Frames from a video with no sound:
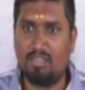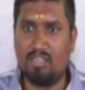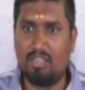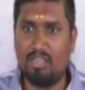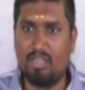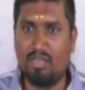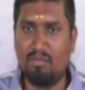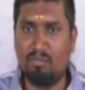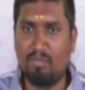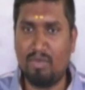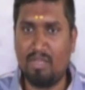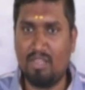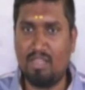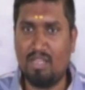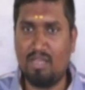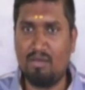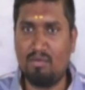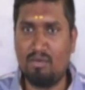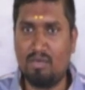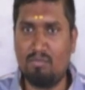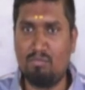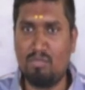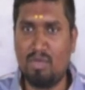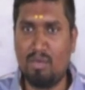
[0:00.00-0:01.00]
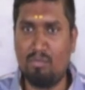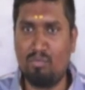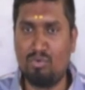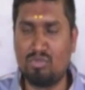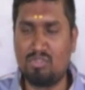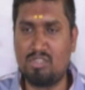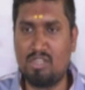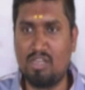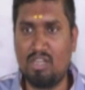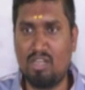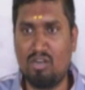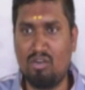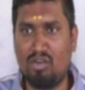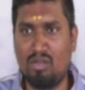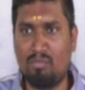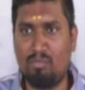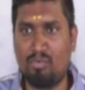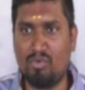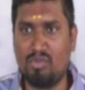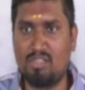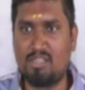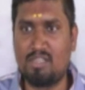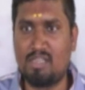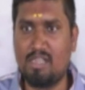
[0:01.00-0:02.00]
దీని మీద మేము చిలకలూడ
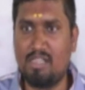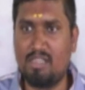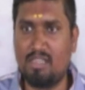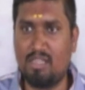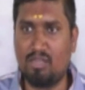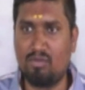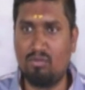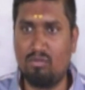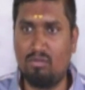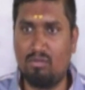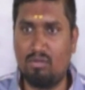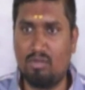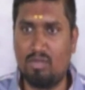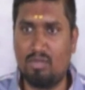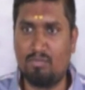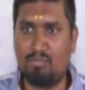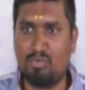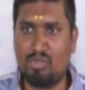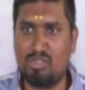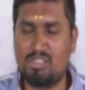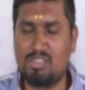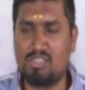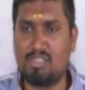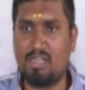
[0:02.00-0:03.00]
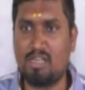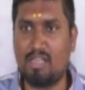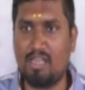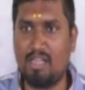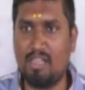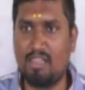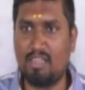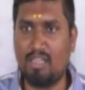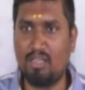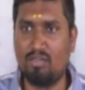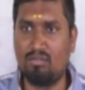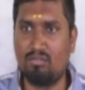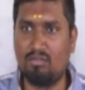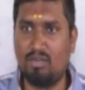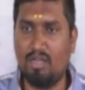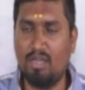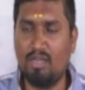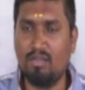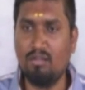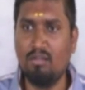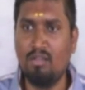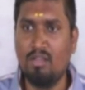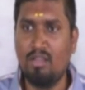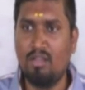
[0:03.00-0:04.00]
పోలీస్కి వెళ్తే పోలీస్ స్టేషన్కి వెళ్తే కూడా